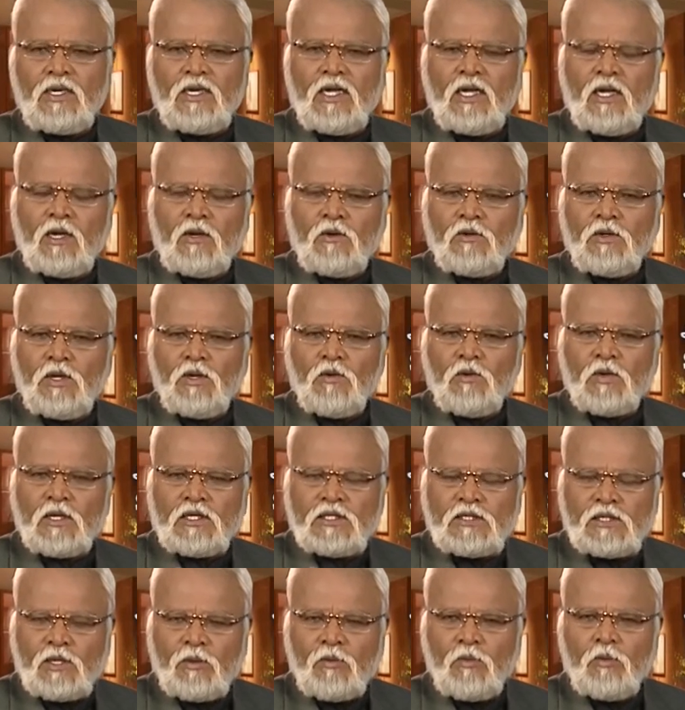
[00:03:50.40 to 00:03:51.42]
பவுலடியாருடைய
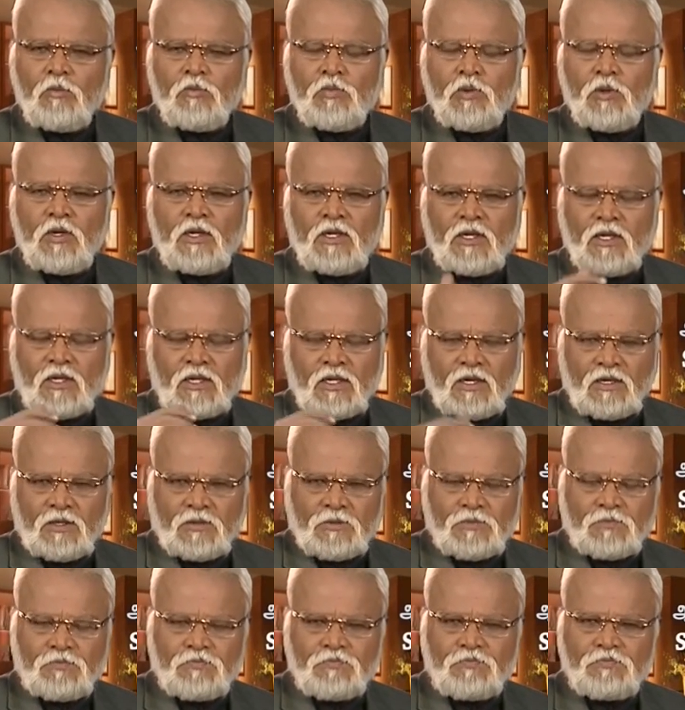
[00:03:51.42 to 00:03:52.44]
ஒரு ஜபம் போல
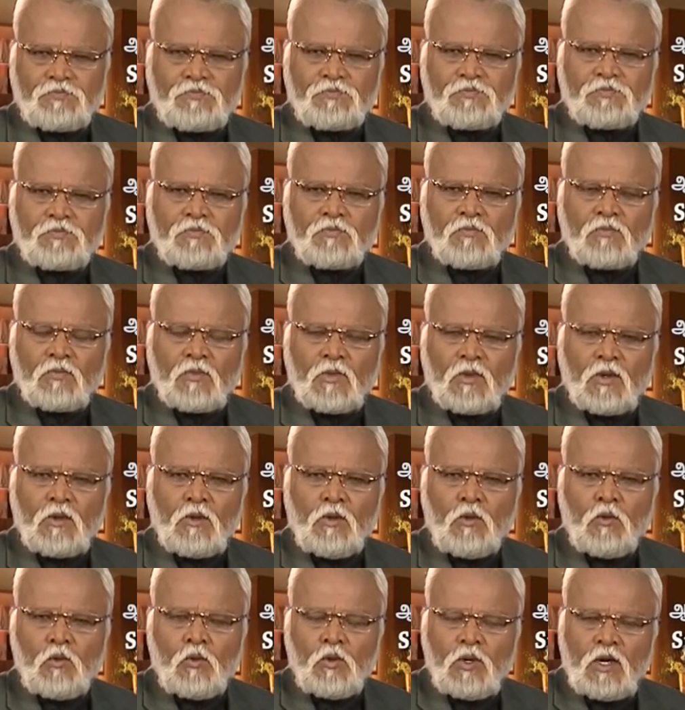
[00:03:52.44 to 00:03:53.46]
இருக்கிறது
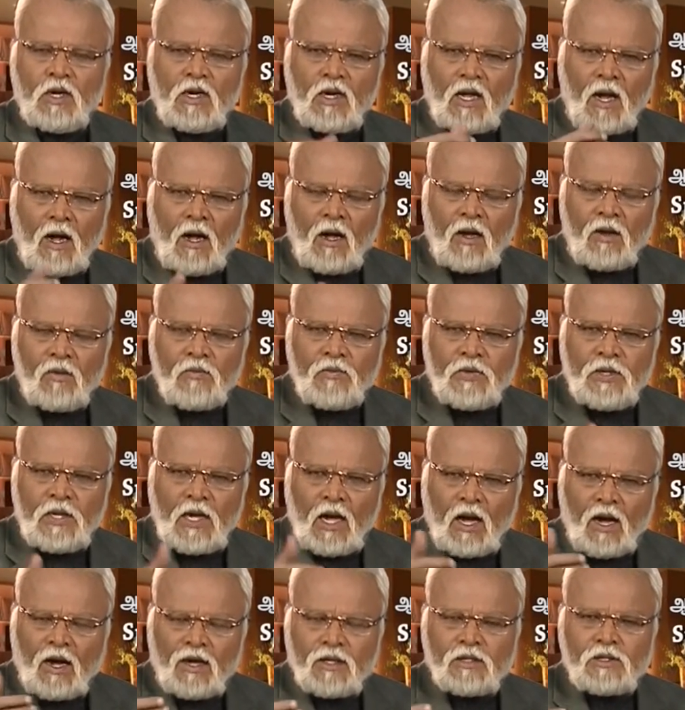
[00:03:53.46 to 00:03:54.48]
உங்கள்
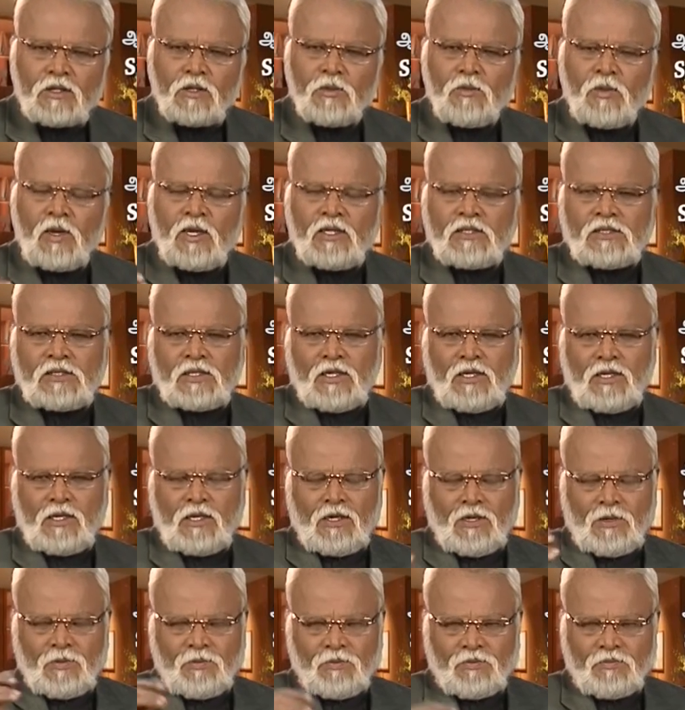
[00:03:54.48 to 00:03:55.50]
ஆவி ஆத்மா
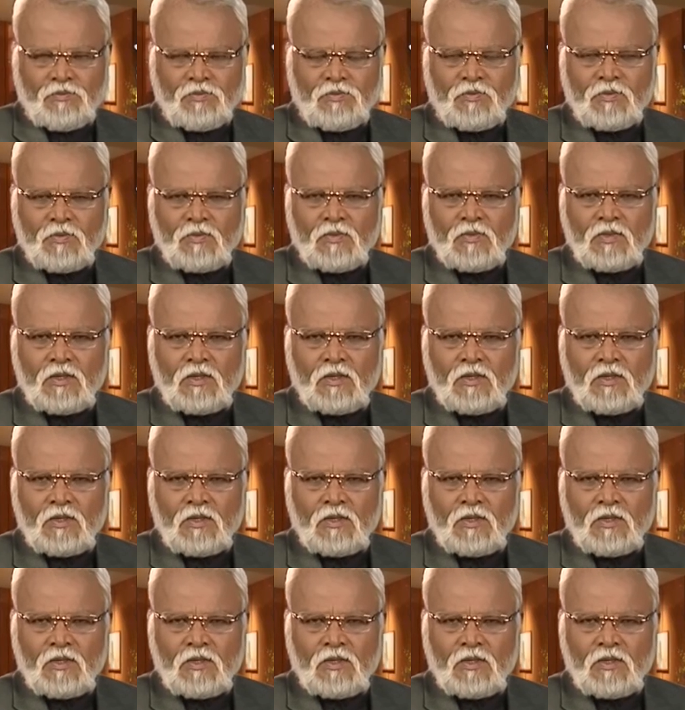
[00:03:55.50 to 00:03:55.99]
சரீரம்